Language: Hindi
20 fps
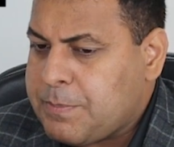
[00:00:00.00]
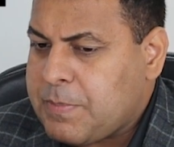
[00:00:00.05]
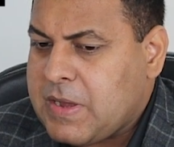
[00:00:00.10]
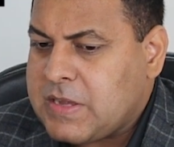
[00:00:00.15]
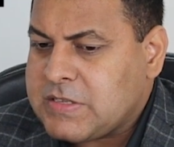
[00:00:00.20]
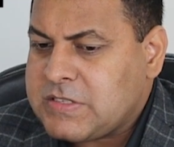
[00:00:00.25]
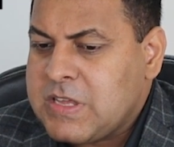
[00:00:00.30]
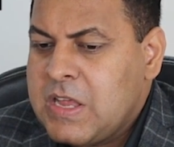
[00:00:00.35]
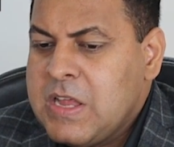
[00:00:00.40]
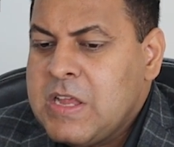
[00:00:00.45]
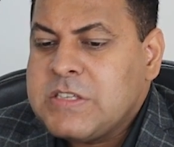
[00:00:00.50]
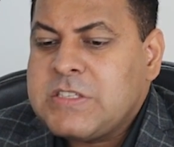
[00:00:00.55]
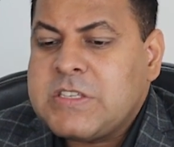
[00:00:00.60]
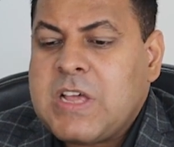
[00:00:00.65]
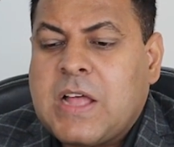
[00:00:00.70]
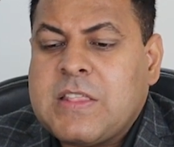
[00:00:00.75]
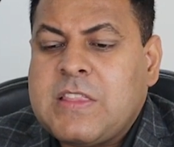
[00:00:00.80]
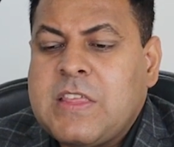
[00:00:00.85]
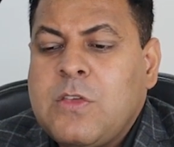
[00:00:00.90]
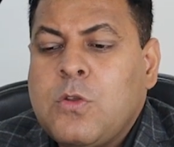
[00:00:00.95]
के पास
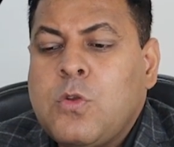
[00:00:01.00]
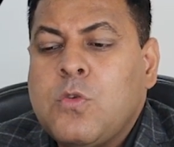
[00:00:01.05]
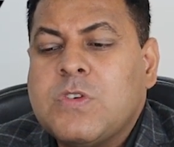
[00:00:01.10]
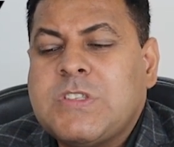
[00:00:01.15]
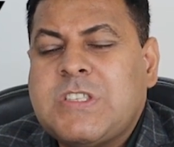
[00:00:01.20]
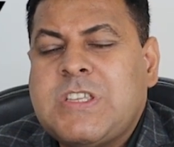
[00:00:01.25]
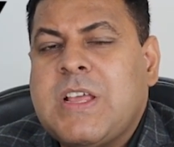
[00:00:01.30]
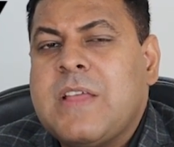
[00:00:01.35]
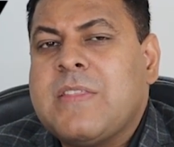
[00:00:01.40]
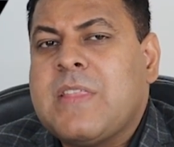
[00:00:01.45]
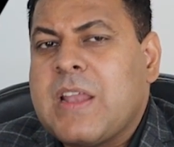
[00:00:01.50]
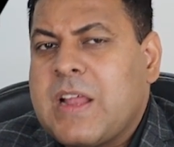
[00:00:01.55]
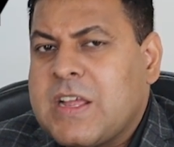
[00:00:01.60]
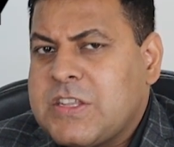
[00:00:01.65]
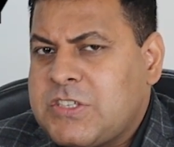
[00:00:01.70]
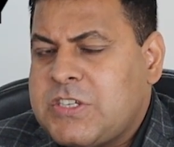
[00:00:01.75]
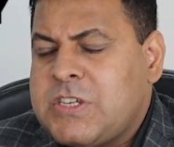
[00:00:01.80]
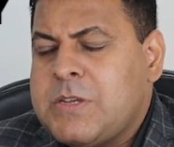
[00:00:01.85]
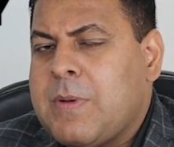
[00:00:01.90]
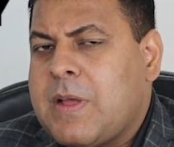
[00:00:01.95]
साथ ही यूनिवर्सिटी के अंदर एक
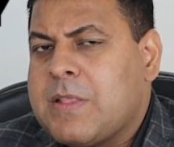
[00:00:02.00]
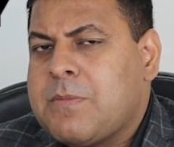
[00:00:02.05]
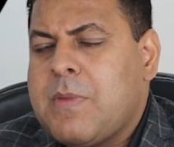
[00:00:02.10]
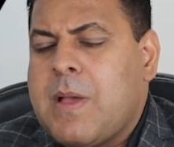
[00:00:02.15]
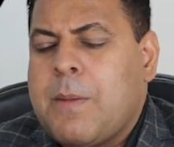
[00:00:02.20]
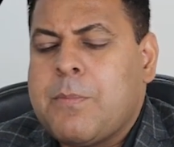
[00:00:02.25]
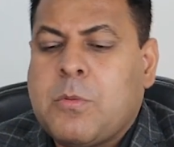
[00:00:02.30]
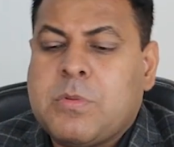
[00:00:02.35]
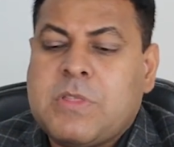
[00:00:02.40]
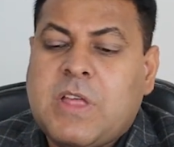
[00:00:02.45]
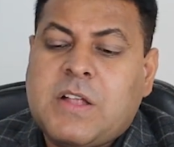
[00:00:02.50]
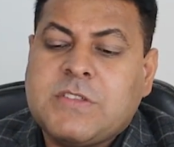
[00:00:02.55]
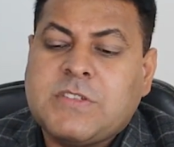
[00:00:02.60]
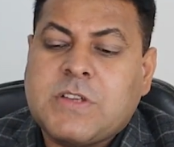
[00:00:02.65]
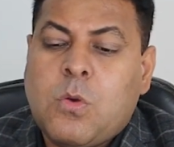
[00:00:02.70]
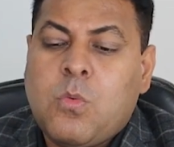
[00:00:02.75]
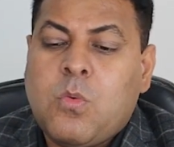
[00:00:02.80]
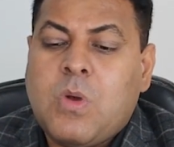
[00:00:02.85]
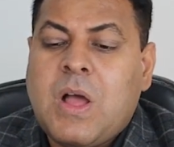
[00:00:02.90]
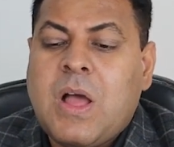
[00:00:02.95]
अच्छी बात मैं आपको बताना
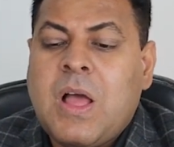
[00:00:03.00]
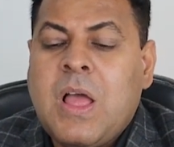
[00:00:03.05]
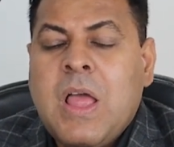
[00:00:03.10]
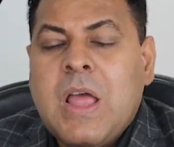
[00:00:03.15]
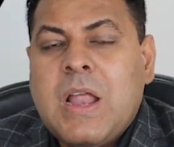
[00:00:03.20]
चाहूंगा